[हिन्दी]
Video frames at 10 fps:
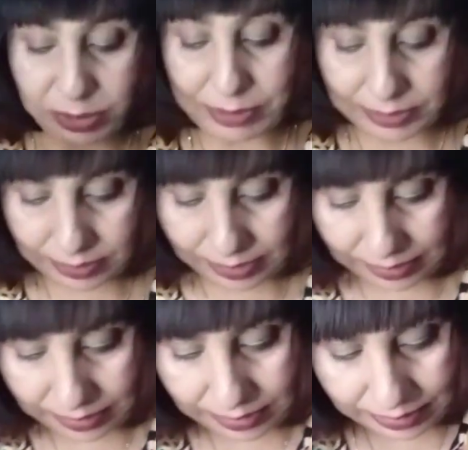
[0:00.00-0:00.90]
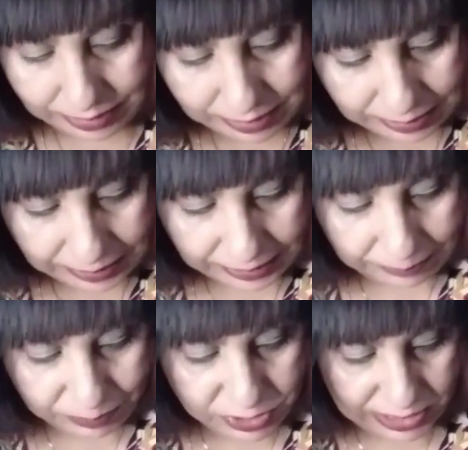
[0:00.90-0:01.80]
बात नहीं है है ना
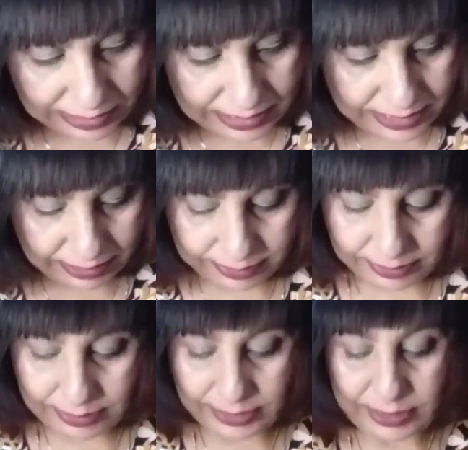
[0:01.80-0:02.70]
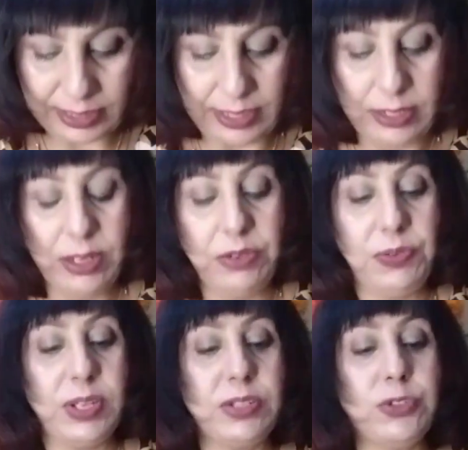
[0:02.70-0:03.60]
तो चलिए स्टार्ट कर लेते हैं
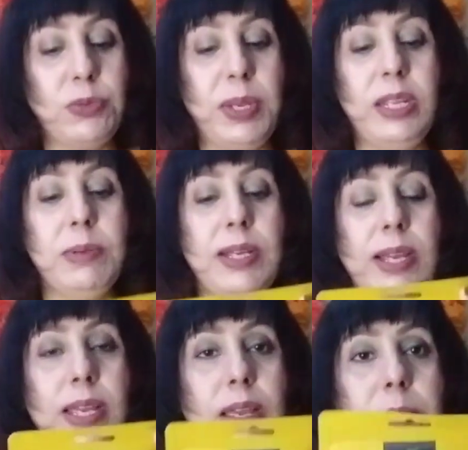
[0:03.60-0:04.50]
फर्स्ट जो मैंने मंगाया है